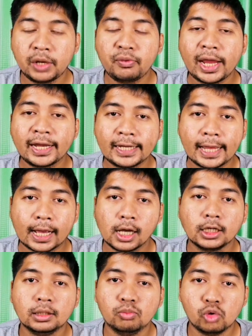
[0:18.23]
มิดเวย์เนี่ยก็
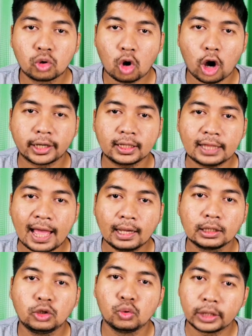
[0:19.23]
คือหมู่เกาะที่ตั้ง
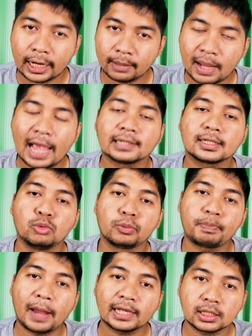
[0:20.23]
อยู่ในมหาสมุ
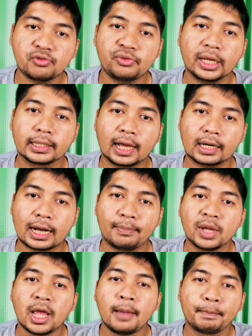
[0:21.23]
ทรแปซิฟิกนะบ
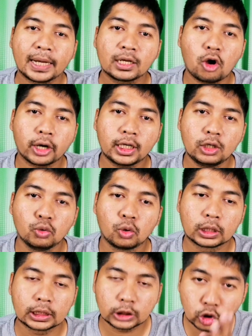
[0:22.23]
เป็นเกาะที่อยู่
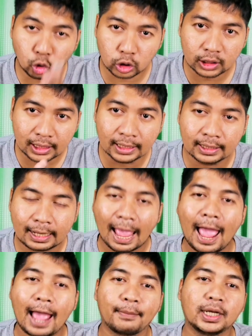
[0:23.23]
จุดกึ่งก
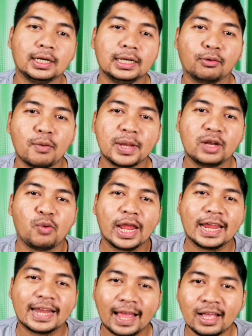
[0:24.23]
ลางมันถึงเรียกว่ามิดเว
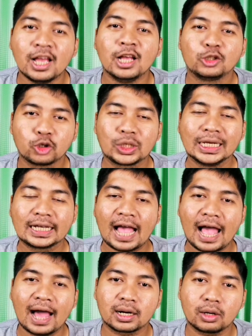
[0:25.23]
ย์นะจุดกึ่งก
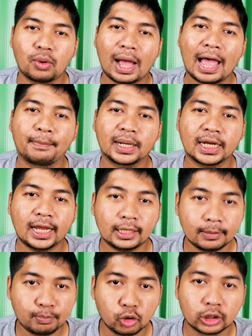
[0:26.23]
ลางระหว่างประเทศ
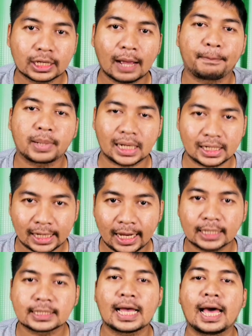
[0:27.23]
ญี่ปุ่นกับประเท
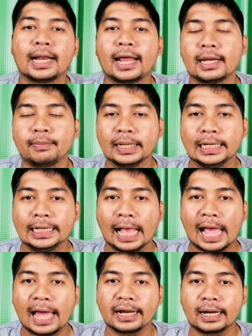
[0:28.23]
ศสหรัฐอเมริ
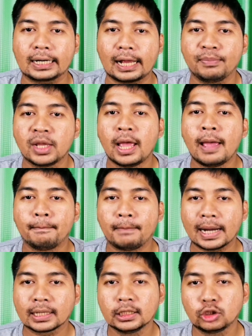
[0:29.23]
กานะครับ
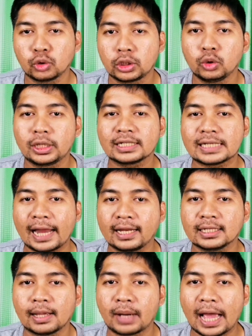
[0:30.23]
มันคือจุดยุทธศาสต
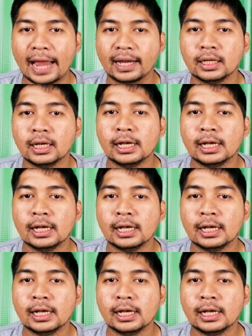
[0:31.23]
ร์ที่สำคัญ